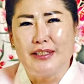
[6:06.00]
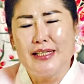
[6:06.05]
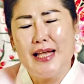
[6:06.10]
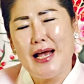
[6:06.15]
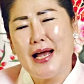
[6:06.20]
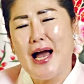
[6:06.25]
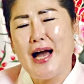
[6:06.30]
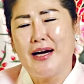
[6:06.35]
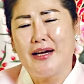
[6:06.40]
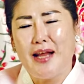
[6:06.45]

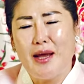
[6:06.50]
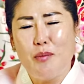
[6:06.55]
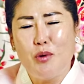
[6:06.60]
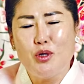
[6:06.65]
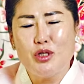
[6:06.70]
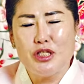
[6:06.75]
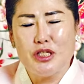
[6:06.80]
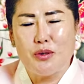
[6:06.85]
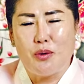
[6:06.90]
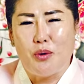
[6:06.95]
생각을
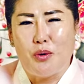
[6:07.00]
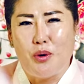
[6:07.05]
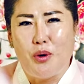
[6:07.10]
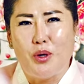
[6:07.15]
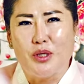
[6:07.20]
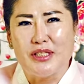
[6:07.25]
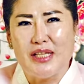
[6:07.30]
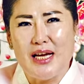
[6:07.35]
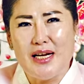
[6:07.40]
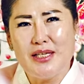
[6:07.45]

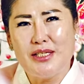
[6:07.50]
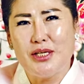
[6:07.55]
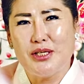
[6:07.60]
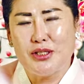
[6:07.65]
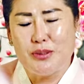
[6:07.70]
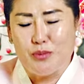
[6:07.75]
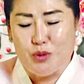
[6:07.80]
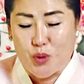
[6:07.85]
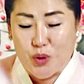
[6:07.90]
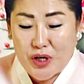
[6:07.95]
해보시고
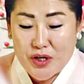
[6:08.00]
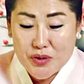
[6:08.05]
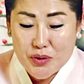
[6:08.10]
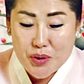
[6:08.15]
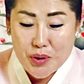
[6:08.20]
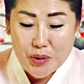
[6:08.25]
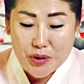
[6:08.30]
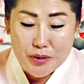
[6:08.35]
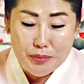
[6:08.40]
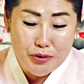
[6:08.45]
살으셨으면
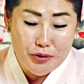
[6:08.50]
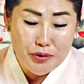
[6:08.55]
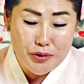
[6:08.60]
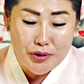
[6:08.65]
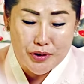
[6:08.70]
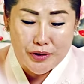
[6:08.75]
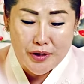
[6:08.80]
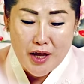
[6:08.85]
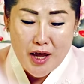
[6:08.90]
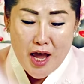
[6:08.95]
좋겠어요.
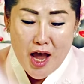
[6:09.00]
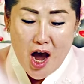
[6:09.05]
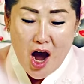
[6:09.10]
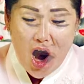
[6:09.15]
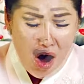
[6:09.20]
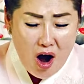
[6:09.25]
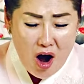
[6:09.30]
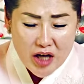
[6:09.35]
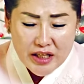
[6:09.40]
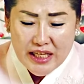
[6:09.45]
이분들은
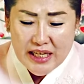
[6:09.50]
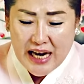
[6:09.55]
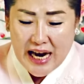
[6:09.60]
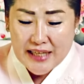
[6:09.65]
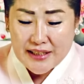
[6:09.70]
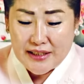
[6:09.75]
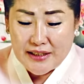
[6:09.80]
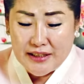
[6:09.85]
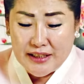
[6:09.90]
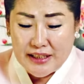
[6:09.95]
어디
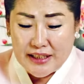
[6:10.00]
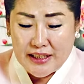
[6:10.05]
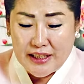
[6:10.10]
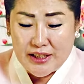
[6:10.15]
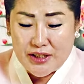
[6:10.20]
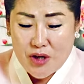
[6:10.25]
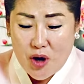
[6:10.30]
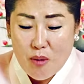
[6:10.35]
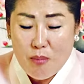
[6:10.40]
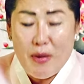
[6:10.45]

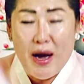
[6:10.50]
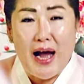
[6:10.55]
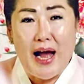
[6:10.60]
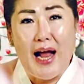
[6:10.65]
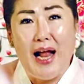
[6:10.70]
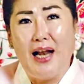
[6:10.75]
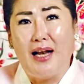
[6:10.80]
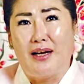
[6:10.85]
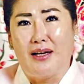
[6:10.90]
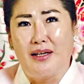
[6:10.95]
가든지
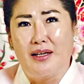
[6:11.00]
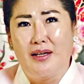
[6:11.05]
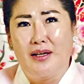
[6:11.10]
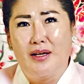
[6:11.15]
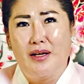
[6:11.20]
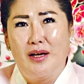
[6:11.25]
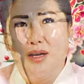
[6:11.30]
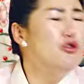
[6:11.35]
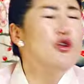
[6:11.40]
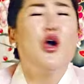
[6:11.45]
정말
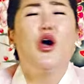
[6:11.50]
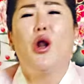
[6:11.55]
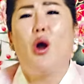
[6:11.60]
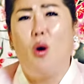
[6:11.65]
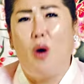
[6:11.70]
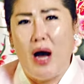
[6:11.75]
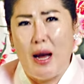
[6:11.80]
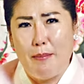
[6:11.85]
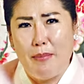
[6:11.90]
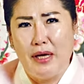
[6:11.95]

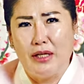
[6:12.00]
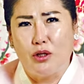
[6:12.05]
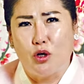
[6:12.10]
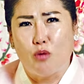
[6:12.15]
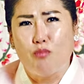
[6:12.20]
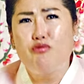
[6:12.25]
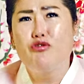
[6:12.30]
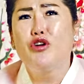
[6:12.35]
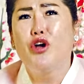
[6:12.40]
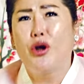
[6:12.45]
풍요로워
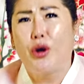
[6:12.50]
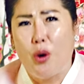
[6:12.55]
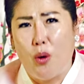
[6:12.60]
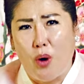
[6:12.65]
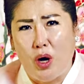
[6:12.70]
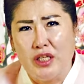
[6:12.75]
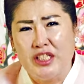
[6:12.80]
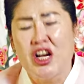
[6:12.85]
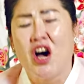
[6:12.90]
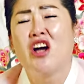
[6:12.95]
한마디로
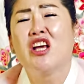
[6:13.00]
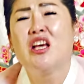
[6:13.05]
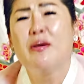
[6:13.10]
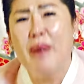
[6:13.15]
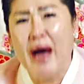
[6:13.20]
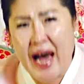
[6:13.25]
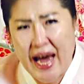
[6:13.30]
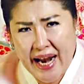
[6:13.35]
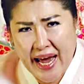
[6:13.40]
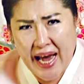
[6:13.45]
풍요로워 정이
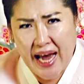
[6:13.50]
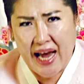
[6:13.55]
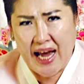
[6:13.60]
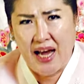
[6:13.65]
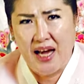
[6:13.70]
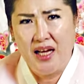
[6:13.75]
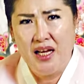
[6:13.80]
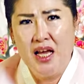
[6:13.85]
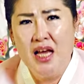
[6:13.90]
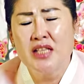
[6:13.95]
많아
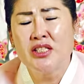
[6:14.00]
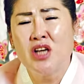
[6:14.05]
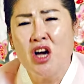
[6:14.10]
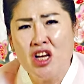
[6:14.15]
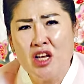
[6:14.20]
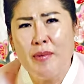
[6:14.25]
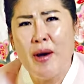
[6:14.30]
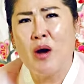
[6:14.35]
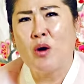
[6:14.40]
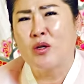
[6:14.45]

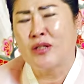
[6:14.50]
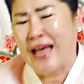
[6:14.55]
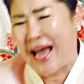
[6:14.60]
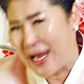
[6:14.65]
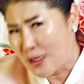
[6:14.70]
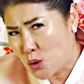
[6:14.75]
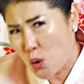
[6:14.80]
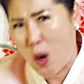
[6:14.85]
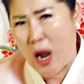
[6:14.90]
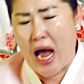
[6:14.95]
정이 많고
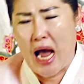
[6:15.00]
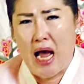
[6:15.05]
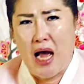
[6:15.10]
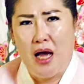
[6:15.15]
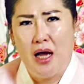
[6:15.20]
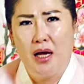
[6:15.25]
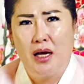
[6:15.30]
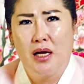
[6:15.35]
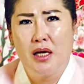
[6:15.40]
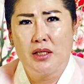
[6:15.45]
다 좋아
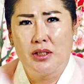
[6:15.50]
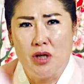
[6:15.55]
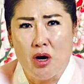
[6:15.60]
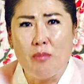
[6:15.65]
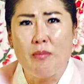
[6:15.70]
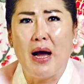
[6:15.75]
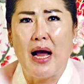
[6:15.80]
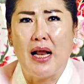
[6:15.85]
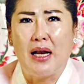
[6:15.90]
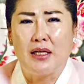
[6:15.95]

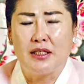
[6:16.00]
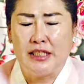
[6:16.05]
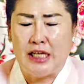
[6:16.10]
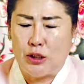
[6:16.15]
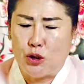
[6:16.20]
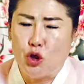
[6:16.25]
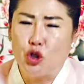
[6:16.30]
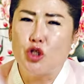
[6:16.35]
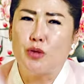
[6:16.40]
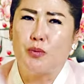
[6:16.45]
정말
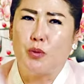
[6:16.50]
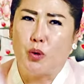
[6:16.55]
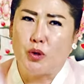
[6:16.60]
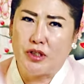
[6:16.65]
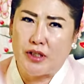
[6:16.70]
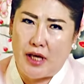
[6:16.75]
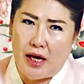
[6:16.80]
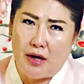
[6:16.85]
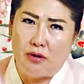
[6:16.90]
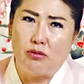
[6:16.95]
자존심도
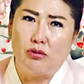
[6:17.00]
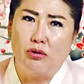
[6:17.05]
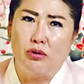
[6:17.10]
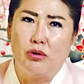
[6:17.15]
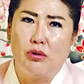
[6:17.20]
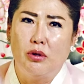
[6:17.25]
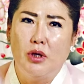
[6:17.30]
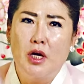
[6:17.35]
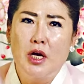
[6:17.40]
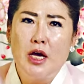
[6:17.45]

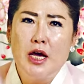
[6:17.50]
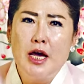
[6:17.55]
세고